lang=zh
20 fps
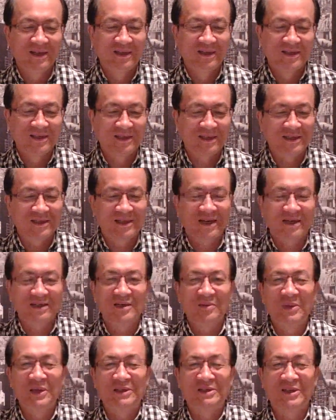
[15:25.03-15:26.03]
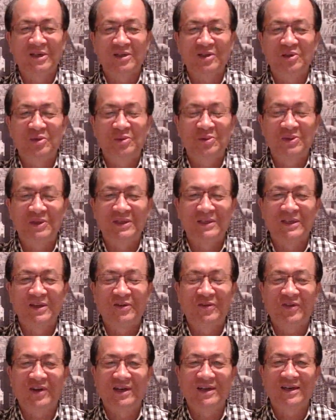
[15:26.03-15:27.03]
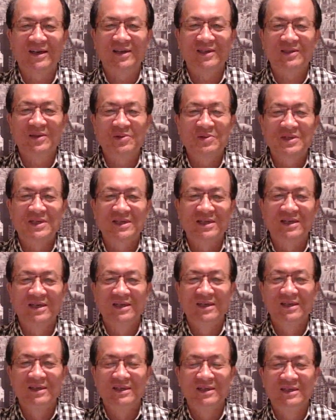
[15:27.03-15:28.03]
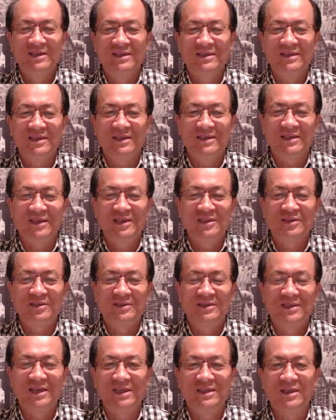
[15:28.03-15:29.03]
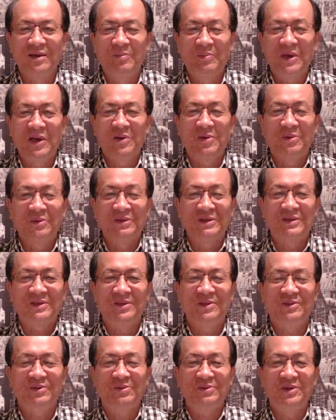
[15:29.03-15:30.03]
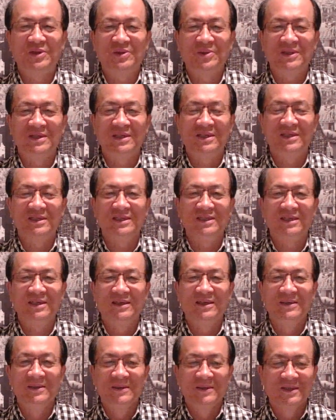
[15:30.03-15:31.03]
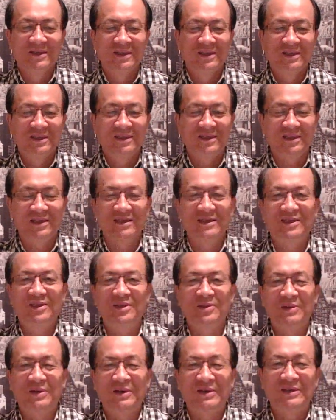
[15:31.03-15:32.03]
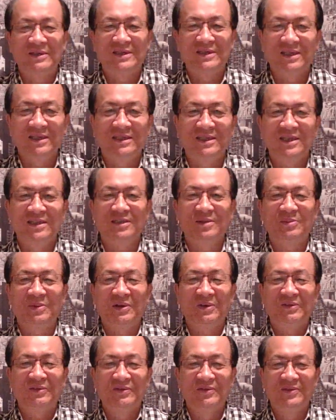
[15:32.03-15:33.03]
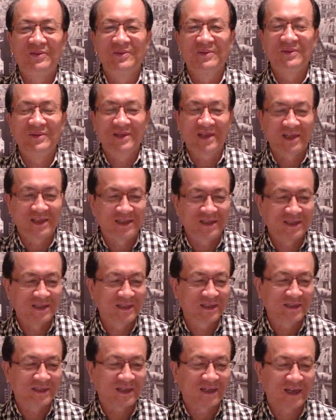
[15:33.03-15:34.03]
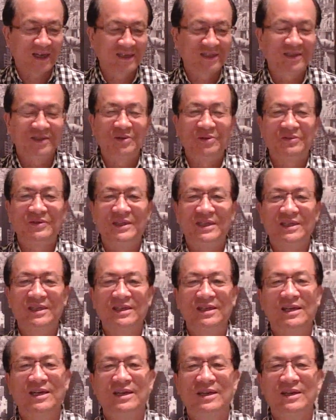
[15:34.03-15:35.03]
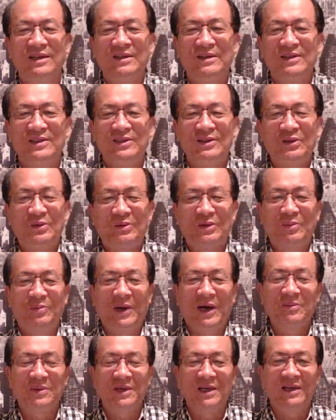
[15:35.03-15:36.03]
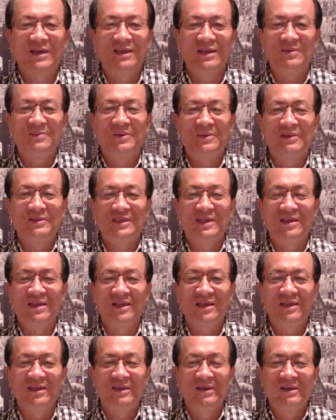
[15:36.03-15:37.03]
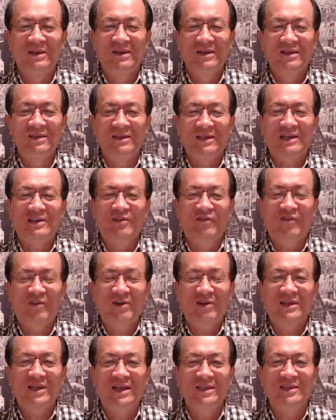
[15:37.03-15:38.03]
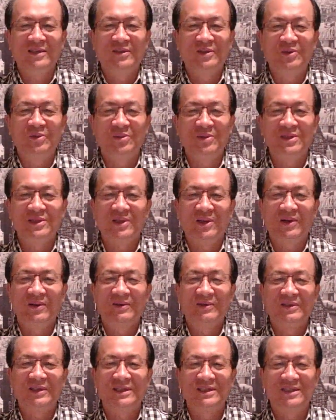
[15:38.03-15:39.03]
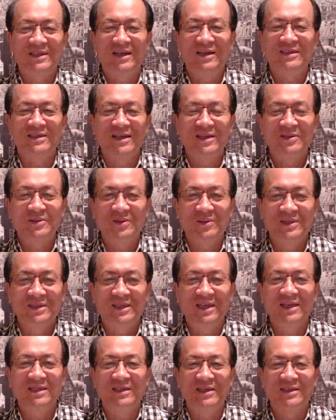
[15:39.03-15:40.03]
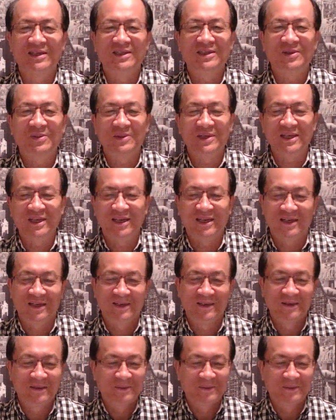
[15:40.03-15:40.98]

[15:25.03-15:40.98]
这个当然被整肃的这一方啊，都是这个在在这个辩护的时候，都是说自己这个受到了这个政治报复，但实际上还是有问题啊！你有了把柄，那么政敌。拿着放大镜去寻找，那自然而然就要栽在人手里啊，